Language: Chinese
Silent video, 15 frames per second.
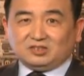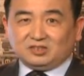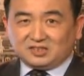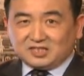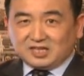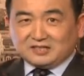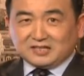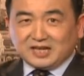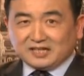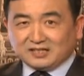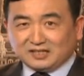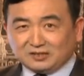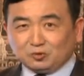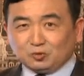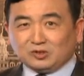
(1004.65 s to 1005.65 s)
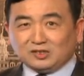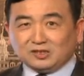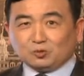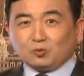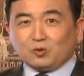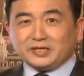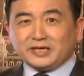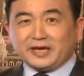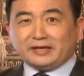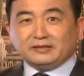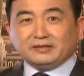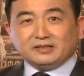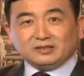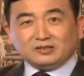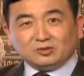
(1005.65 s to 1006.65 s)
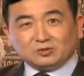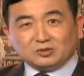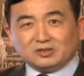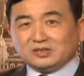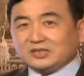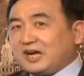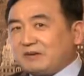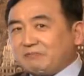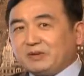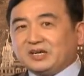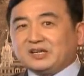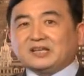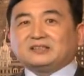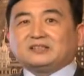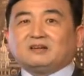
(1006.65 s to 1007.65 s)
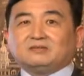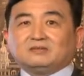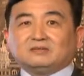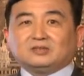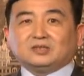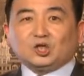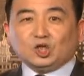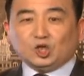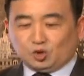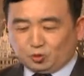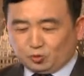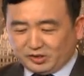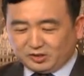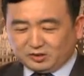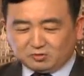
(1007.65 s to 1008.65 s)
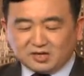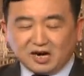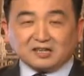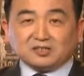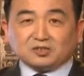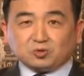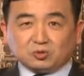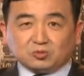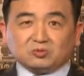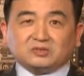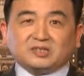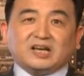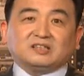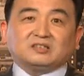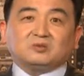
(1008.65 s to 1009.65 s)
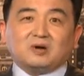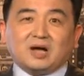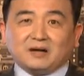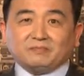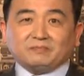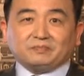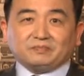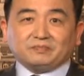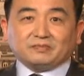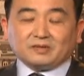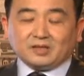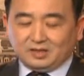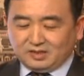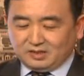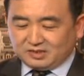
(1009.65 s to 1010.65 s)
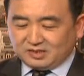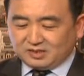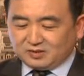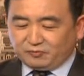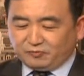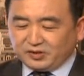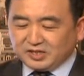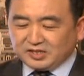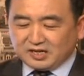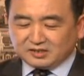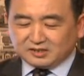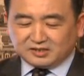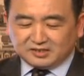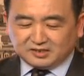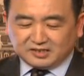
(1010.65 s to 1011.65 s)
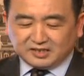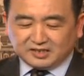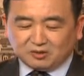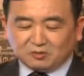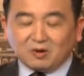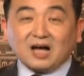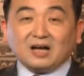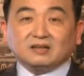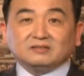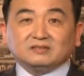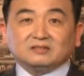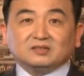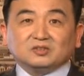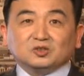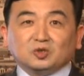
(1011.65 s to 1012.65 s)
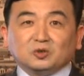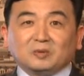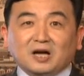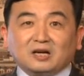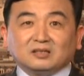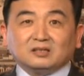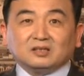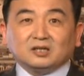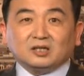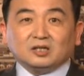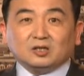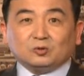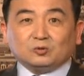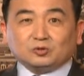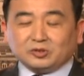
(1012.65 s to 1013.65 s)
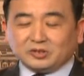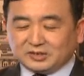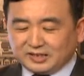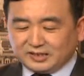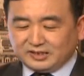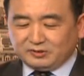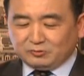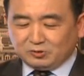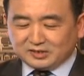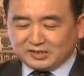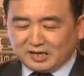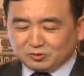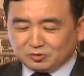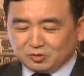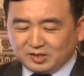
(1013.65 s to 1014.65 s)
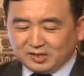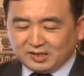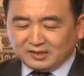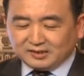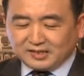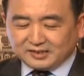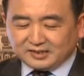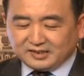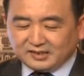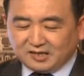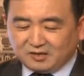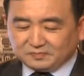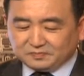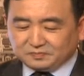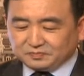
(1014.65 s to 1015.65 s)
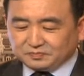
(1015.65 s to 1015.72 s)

现在的很多人的观念就是这样被干掉了。所以就让人说出这样的话，这是非常直接的话，对吧？所以这里我想说，他提到